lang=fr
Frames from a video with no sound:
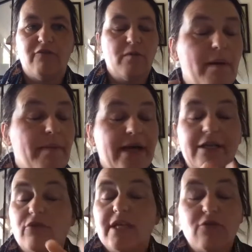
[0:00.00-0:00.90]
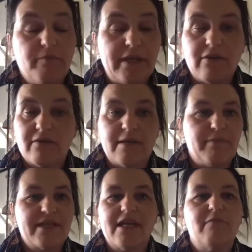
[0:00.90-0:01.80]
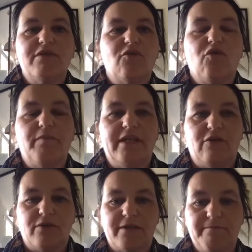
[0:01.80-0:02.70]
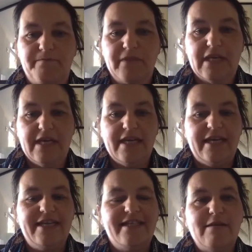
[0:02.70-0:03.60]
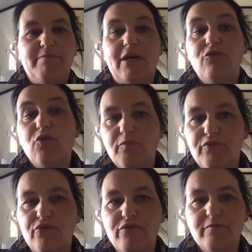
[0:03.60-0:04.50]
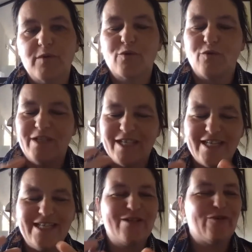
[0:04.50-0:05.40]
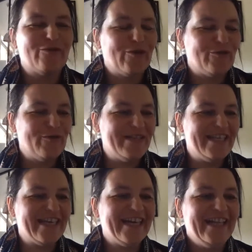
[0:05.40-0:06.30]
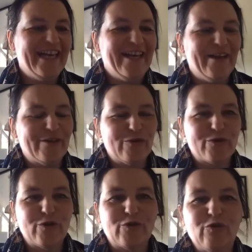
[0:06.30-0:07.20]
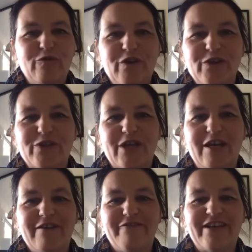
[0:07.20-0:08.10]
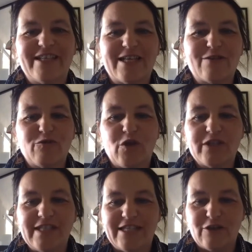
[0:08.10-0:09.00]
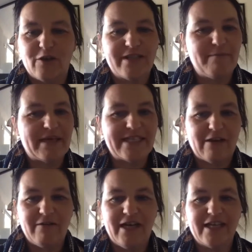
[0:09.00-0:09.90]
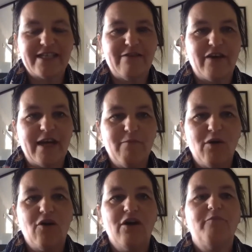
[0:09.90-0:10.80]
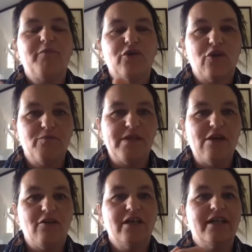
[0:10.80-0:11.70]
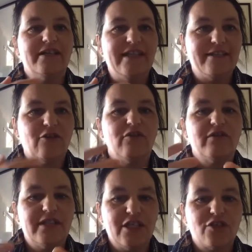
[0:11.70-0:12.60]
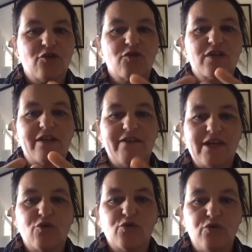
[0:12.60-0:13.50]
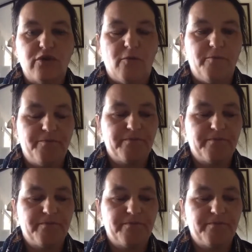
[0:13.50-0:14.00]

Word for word: On pas parler que des compétences, c'est pas ça un bilan de compétences. Et ce n'est pas non plus, parce qu'on j'ai déjà entendu dire, euh, qu'on se retrouve euh, seul face à son ordinateur. C'est pas ça. Hein. C'est vraiment pendant le bilan des temps d'échange avec le consultant.